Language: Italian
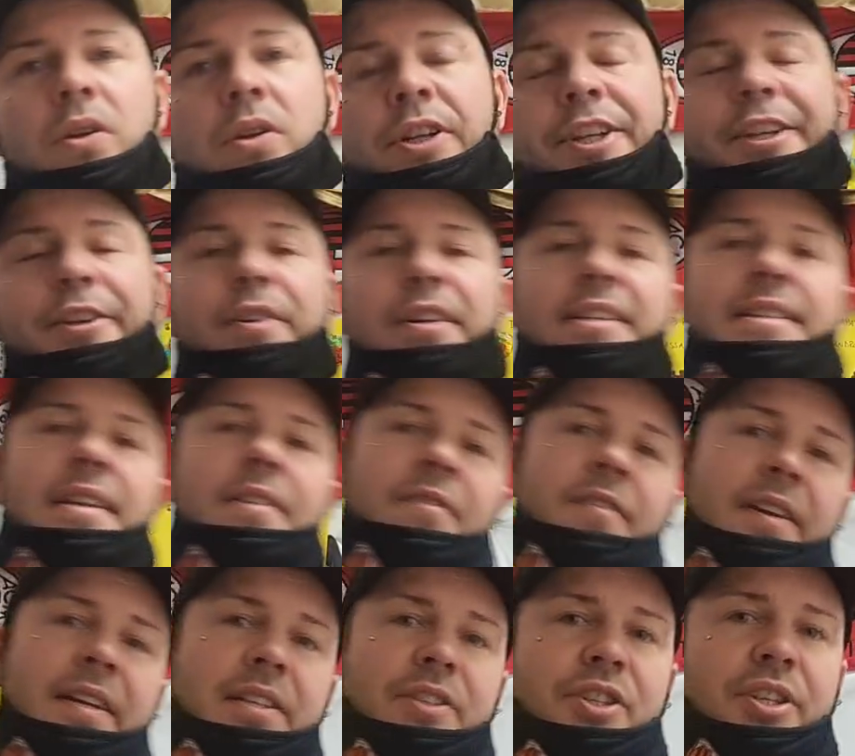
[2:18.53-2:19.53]
che inizia a
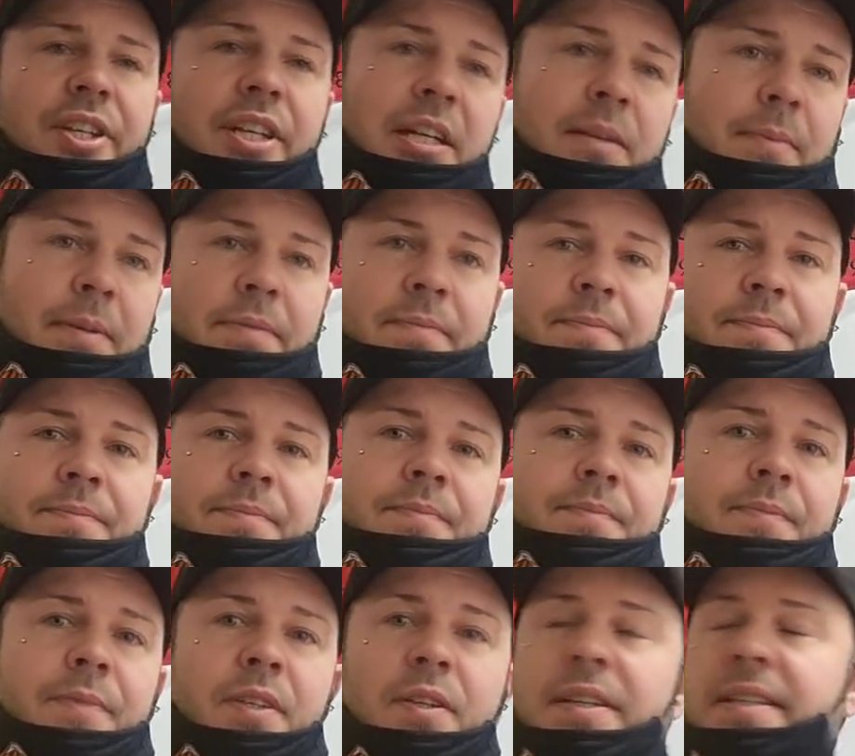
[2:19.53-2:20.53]
fare il cinema,
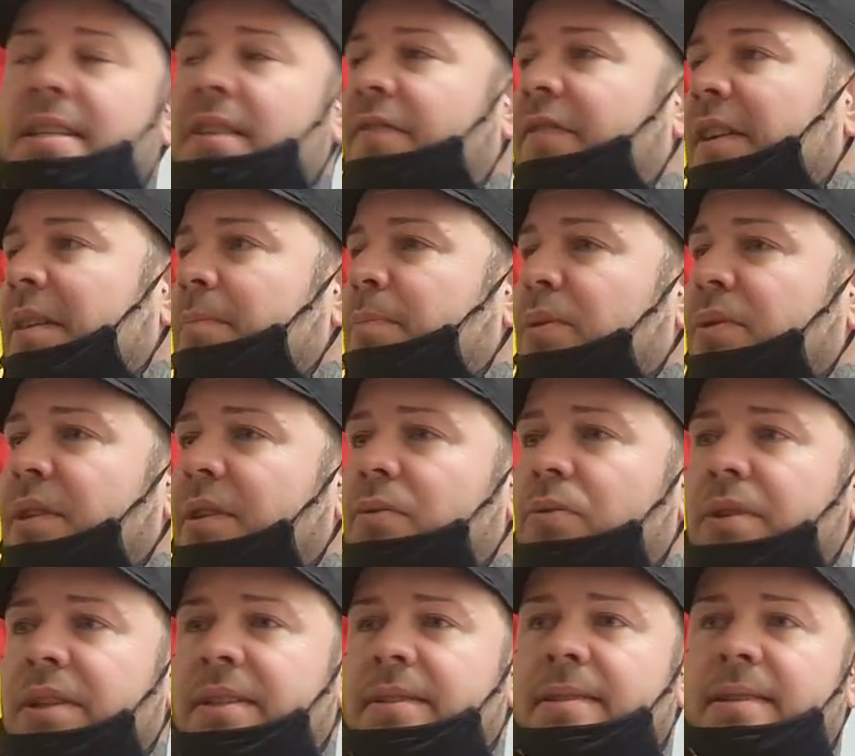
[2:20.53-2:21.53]
inizia a fare il
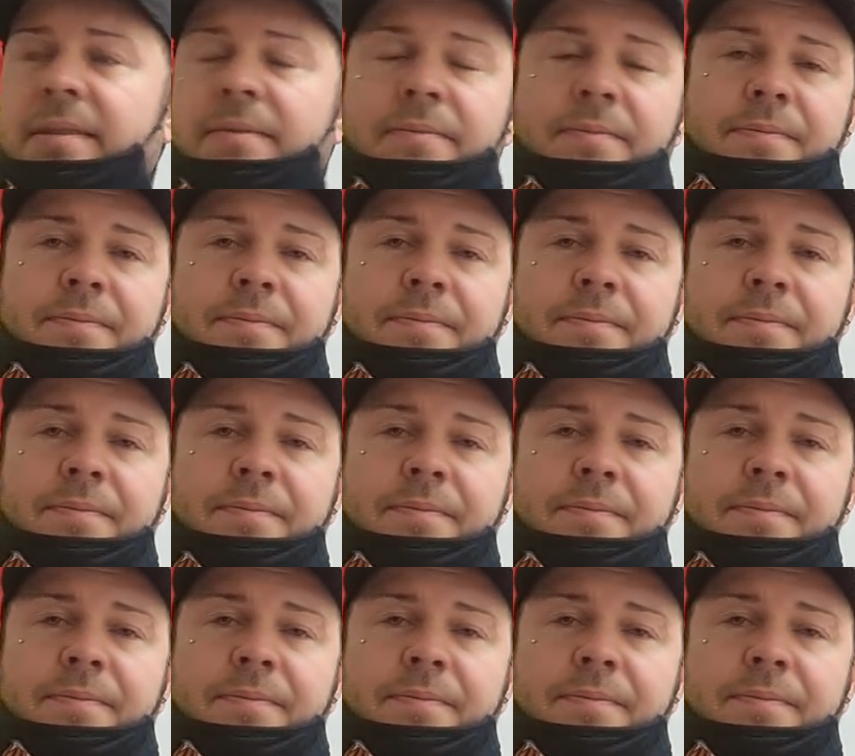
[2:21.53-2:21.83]
protagonista.